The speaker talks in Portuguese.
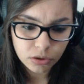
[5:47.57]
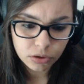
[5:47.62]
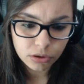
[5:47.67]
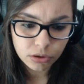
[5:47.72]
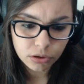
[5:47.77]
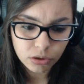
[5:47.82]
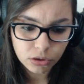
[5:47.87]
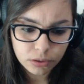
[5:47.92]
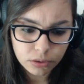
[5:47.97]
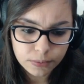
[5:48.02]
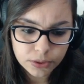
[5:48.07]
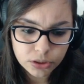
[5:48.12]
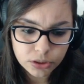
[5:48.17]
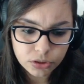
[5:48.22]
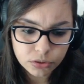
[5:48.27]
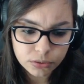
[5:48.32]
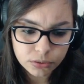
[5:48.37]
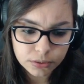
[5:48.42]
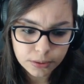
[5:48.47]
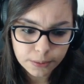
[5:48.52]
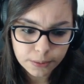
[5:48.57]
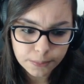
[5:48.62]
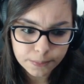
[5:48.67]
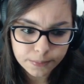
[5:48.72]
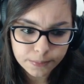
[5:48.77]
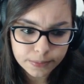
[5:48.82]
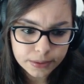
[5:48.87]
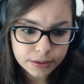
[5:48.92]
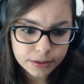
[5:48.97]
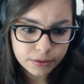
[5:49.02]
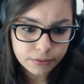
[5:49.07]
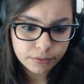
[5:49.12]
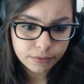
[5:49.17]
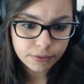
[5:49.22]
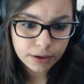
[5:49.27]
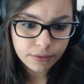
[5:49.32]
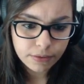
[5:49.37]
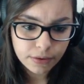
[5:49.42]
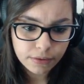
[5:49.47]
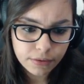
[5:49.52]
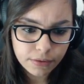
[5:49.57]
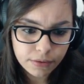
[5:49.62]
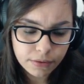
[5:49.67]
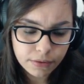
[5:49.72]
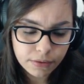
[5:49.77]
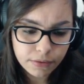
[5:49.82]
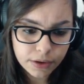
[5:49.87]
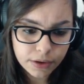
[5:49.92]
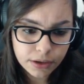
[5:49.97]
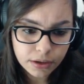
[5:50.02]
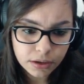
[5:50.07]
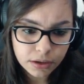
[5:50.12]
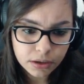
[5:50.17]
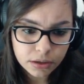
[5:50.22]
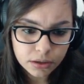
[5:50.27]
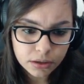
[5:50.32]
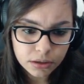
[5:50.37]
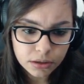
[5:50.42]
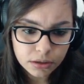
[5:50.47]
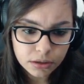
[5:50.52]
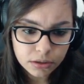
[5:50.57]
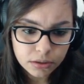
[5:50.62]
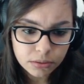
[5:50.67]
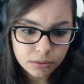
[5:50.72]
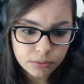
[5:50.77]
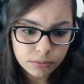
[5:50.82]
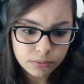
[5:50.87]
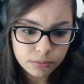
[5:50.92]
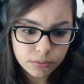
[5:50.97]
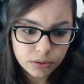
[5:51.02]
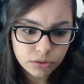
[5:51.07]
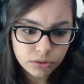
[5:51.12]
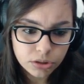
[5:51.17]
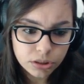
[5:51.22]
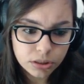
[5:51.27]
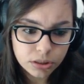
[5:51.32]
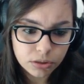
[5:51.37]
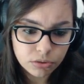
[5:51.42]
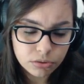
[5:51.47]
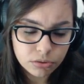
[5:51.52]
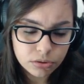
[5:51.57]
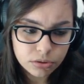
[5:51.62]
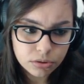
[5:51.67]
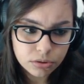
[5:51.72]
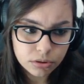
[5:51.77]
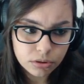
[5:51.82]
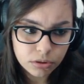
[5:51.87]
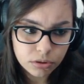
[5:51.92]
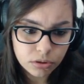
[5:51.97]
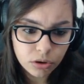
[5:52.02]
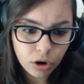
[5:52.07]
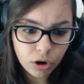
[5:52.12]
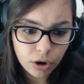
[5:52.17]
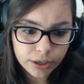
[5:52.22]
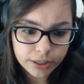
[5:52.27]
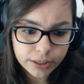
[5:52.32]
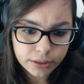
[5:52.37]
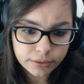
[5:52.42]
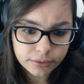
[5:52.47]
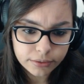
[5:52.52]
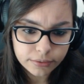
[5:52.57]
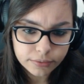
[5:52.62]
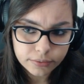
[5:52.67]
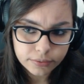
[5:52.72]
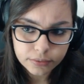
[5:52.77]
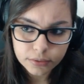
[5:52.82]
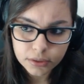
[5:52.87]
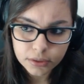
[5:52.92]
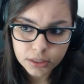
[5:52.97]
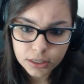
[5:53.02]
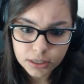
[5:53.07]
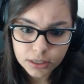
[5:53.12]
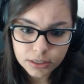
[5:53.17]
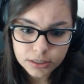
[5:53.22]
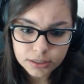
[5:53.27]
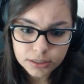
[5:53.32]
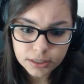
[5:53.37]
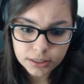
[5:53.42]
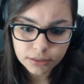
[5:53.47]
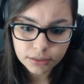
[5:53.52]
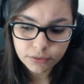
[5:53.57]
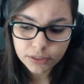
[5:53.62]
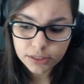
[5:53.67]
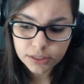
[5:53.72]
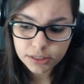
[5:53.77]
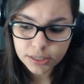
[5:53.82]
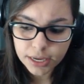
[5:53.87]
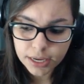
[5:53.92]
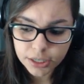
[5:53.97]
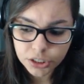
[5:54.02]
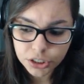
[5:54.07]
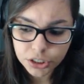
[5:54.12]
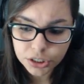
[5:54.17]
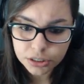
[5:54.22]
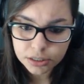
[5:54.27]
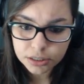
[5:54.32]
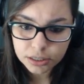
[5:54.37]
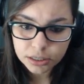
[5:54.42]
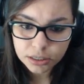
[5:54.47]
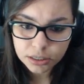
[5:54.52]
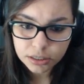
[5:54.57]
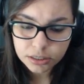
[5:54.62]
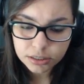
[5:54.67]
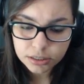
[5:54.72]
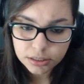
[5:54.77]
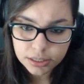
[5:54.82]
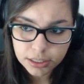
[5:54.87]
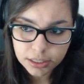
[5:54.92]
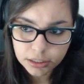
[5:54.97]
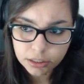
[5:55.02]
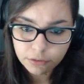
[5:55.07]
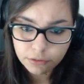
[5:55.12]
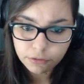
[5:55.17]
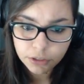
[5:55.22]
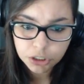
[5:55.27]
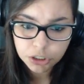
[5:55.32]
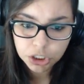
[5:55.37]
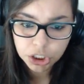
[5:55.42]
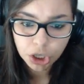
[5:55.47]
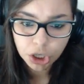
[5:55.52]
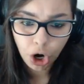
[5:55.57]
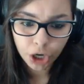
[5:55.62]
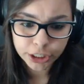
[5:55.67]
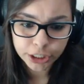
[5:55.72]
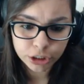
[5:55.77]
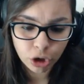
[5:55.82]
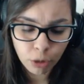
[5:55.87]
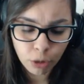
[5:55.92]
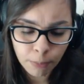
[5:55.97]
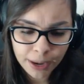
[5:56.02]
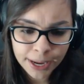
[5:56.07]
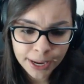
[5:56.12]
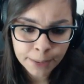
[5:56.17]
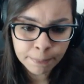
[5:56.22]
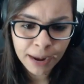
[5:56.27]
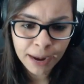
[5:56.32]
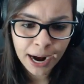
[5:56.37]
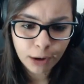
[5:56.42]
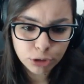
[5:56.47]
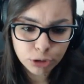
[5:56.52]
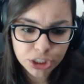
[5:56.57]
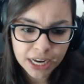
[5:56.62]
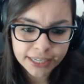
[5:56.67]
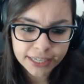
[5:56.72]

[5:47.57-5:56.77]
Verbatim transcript: Ô, louco, bicho. Vai, vai, vai, vai, vai. Mano de Deus. Corre. 127. 128, meu irmão.